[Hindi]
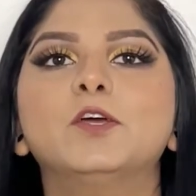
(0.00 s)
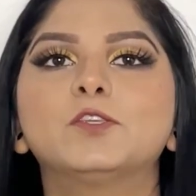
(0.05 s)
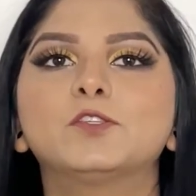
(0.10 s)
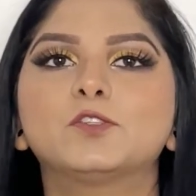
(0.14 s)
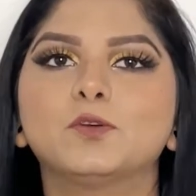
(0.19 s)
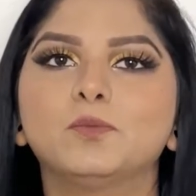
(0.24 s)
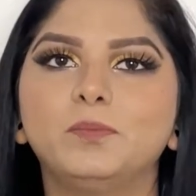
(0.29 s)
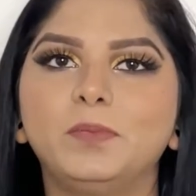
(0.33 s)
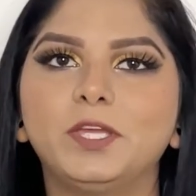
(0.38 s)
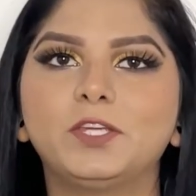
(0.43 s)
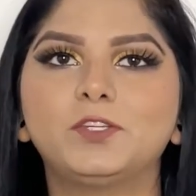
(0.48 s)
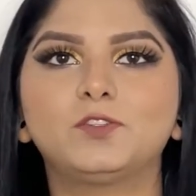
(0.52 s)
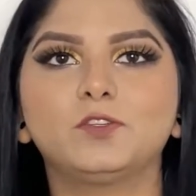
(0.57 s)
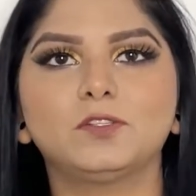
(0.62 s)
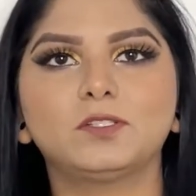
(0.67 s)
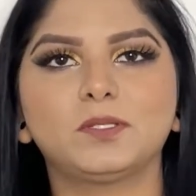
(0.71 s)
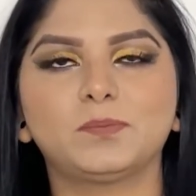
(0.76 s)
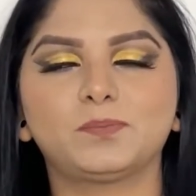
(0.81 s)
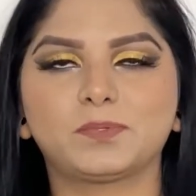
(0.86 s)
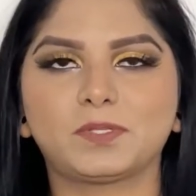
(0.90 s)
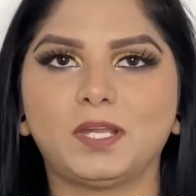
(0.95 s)
सो मेक श्योर
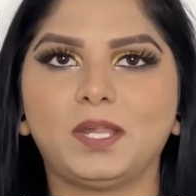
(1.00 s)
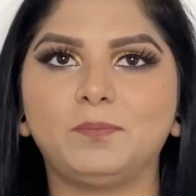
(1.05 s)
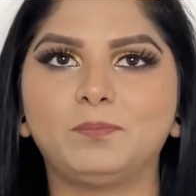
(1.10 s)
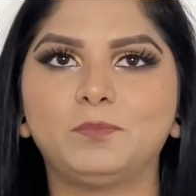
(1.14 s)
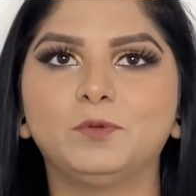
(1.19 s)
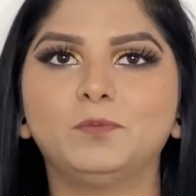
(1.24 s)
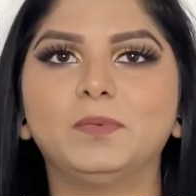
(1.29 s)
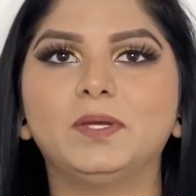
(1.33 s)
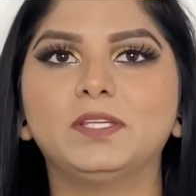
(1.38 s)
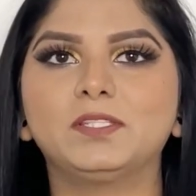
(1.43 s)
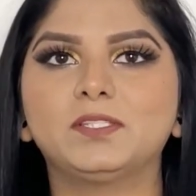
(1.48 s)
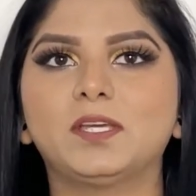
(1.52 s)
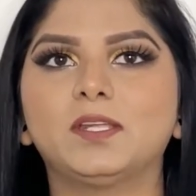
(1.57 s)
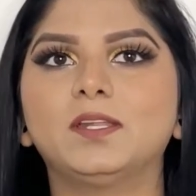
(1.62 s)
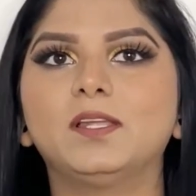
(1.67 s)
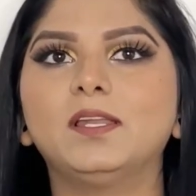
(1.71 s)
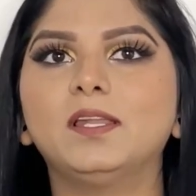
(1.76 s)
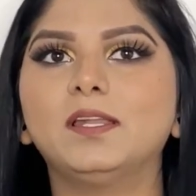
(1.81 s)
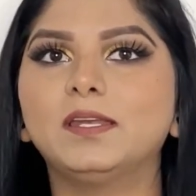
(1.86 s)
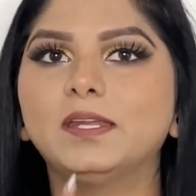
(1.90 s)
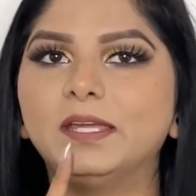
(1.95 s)
सब्सक्राइब टू माई
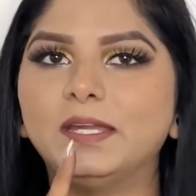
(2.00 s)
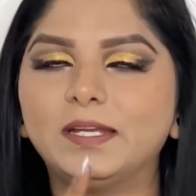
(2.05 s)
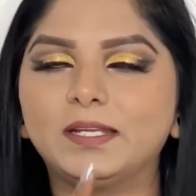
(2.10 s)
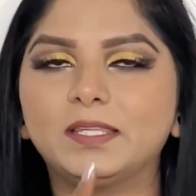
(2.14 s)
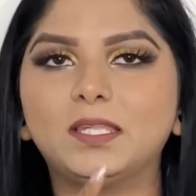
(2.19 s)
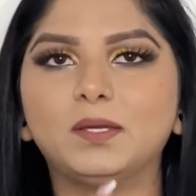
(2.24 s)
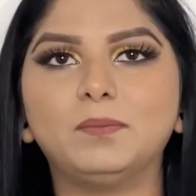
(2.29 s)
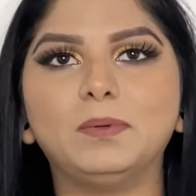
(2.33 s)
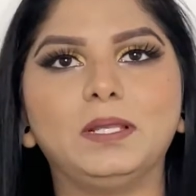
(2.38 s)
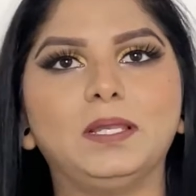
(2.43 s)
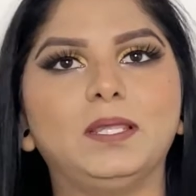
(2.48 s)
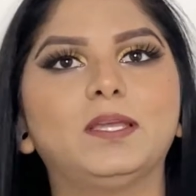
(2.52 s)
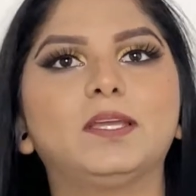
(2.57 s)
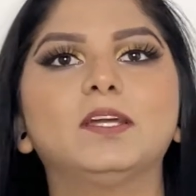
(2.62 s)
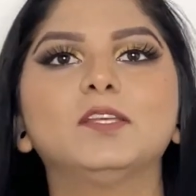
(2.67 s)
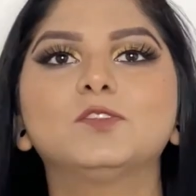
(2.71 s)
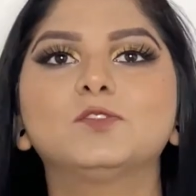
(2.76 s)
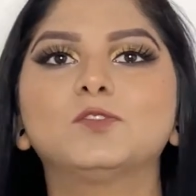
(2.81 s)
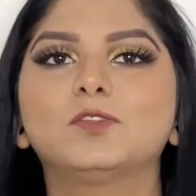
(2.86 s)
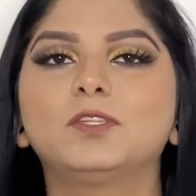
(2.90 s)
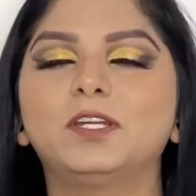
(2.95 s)
चैनल एंड हिट द बेल
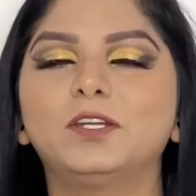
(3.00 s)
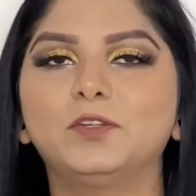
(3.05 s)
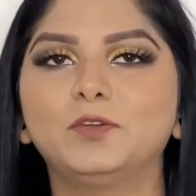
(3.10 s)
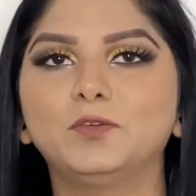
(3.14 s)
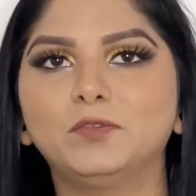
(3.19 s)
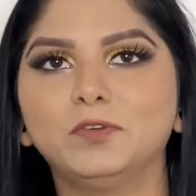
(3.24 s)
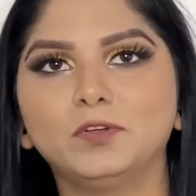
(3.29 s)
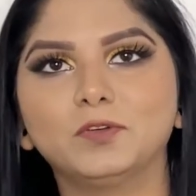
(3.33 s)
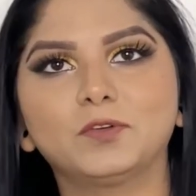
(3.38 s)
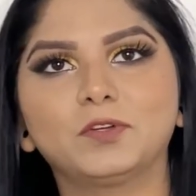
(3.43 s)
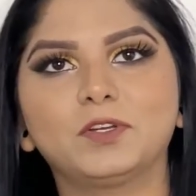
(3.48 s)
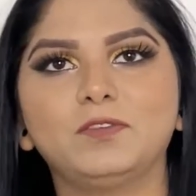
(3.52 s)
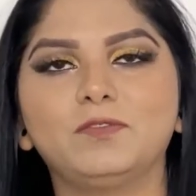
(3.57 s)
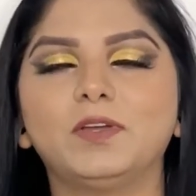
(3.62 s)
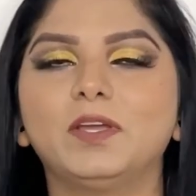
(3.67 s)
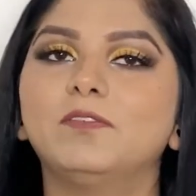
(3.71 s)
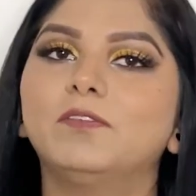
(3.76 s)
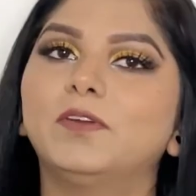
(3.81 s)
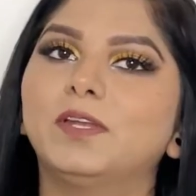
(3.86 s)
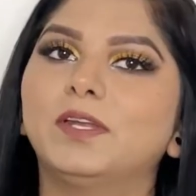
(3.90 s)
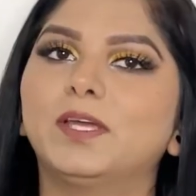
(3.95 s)
आइकन सो दैट यू विल
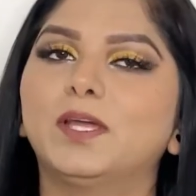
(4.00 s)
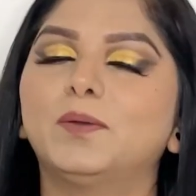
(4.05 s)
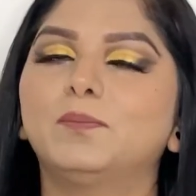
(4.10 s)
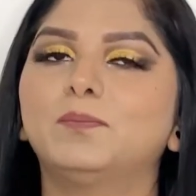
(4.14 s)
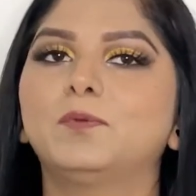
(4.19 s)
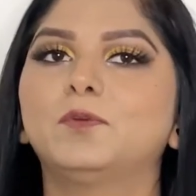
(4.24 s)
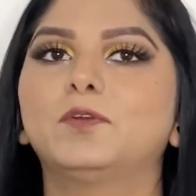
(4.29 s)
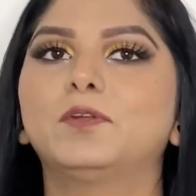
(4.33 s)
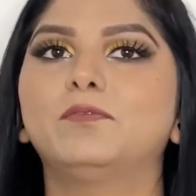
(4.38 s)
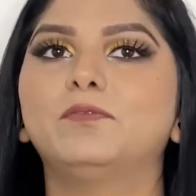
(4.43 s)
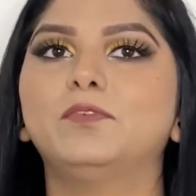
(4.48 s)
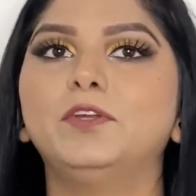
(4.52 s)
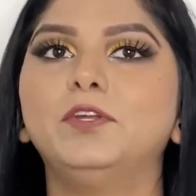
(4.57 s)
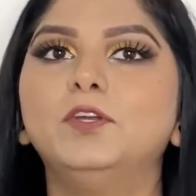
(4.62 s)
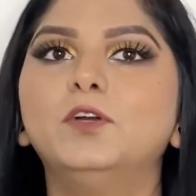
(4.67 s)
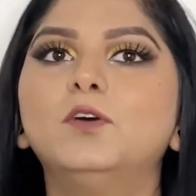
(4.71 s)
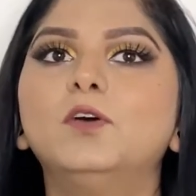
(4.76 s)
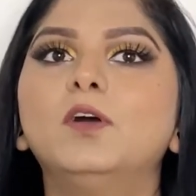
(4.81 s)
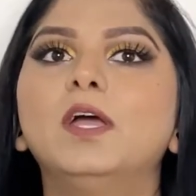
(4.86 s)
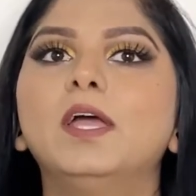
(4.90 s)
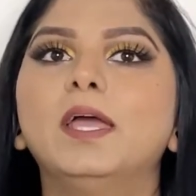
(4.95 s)
नोटिफाई व्हेन आई अपलोड अ
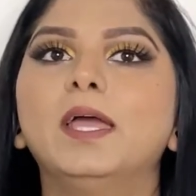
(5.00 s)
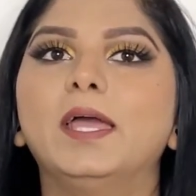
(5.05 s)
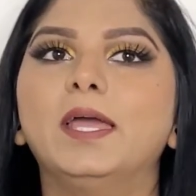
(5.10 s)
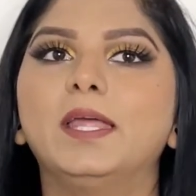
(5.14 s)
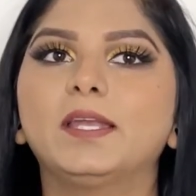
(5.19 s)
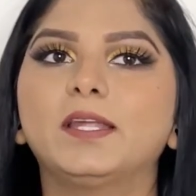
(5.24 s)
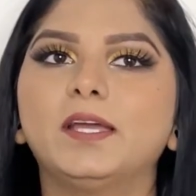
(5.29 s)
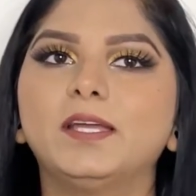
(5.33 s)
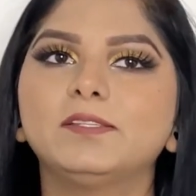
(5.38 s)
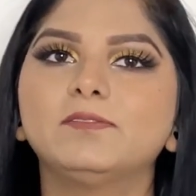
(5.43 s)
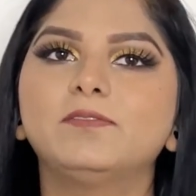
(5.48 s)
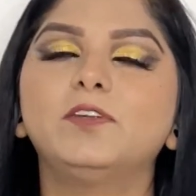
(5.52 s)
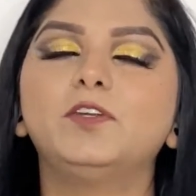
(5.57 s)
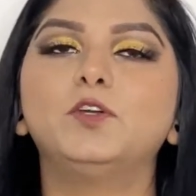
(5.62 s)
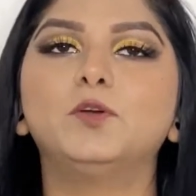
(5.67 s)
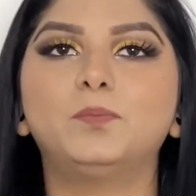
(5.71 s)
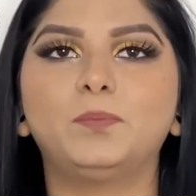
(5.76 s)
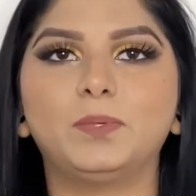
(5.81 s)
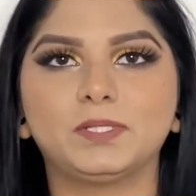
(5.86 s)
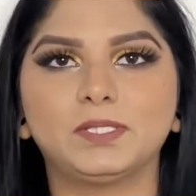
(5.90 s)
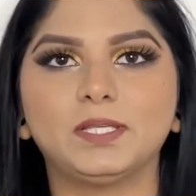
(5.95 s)
वीडियो एंड गाइज
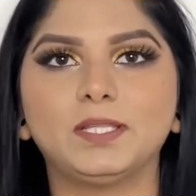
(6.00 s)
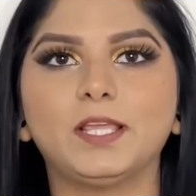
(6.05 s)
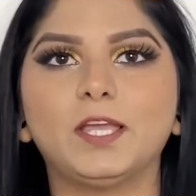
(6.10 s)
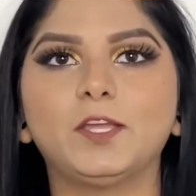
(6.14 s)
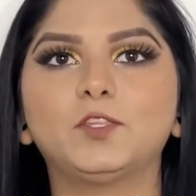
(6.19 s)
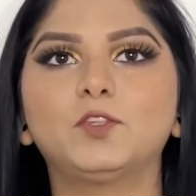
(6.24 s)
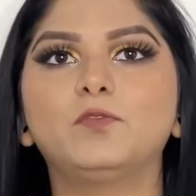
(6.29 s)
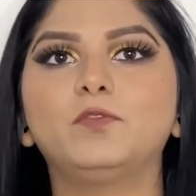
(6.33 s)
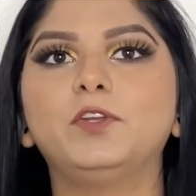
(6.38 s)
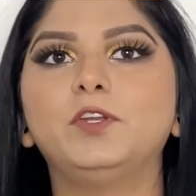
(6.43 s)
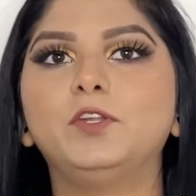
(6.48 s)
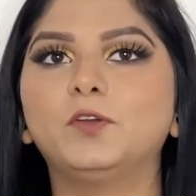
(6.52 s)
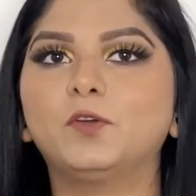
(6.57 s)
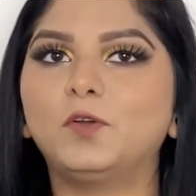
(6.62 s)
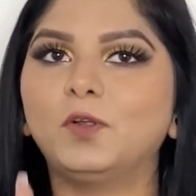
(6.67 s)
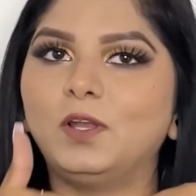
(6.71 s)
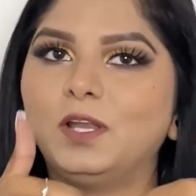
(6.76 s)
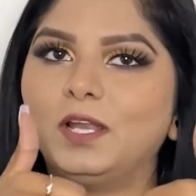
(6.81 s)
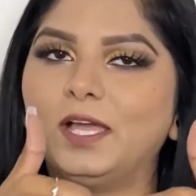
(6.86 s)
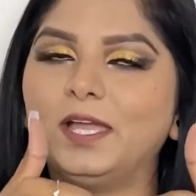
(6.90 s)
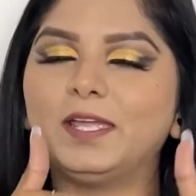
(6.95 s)
वीडियो पसंद आए तो वीडियो को
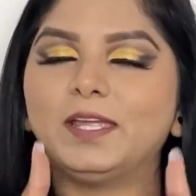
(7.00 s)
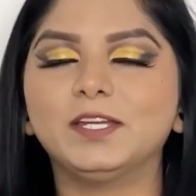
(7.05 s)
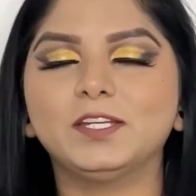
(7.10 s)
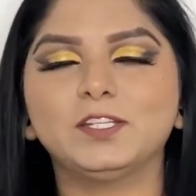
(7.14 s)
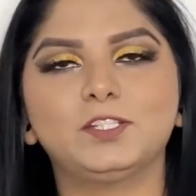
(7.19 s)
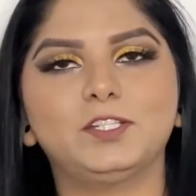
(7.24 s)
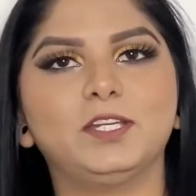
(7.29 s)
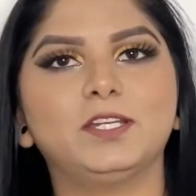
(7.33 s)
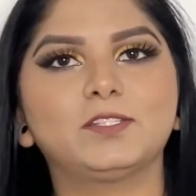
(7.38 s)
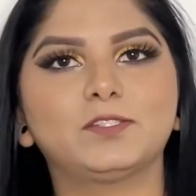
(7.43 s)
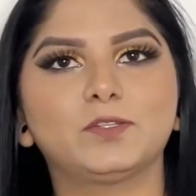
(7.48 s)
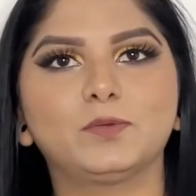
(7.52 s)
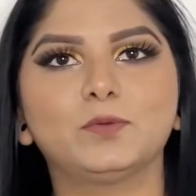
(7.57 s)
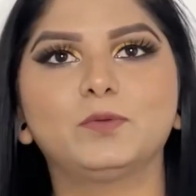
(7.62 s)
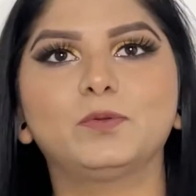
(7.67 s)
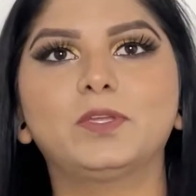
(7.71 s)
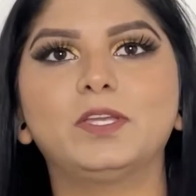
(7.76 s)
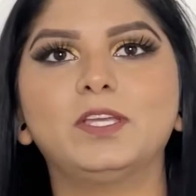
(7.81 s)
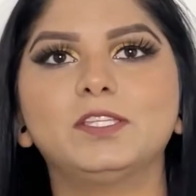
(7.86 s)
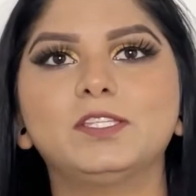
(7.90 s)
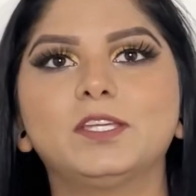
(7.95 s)
लाइक एंड शेयर जरूर
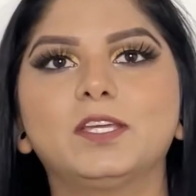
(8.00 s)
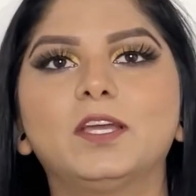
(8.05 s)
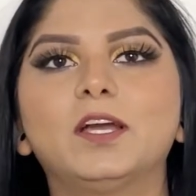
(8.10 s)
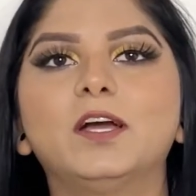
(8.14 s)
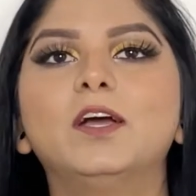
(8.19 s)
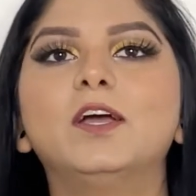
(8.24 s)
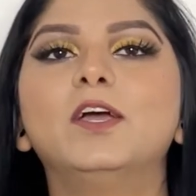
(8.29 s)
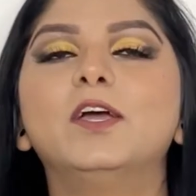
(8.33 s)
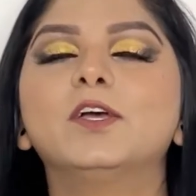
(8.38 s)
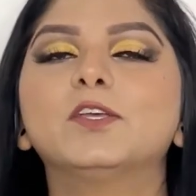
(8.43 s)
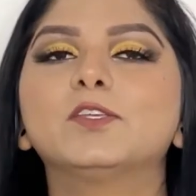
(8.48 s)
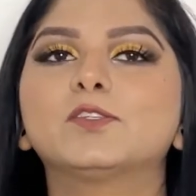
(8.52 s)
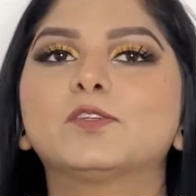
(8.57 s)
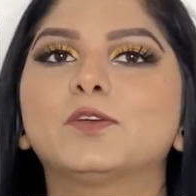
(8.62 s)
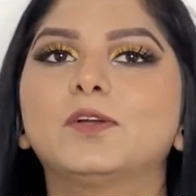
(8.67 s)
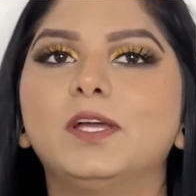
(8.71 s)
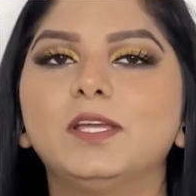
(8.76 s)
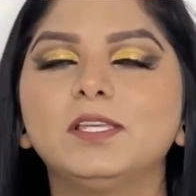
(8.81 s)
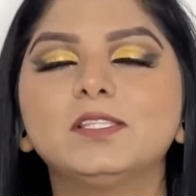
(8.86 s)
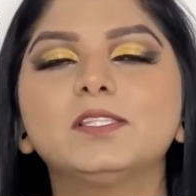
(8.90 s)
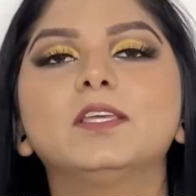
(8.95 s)
कीजिएगा सो
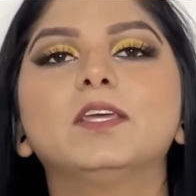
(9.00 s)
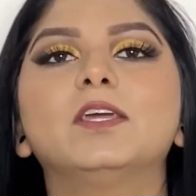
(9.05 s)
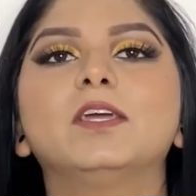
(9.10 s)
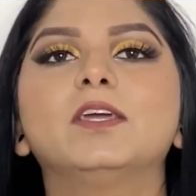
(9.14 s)
गाइज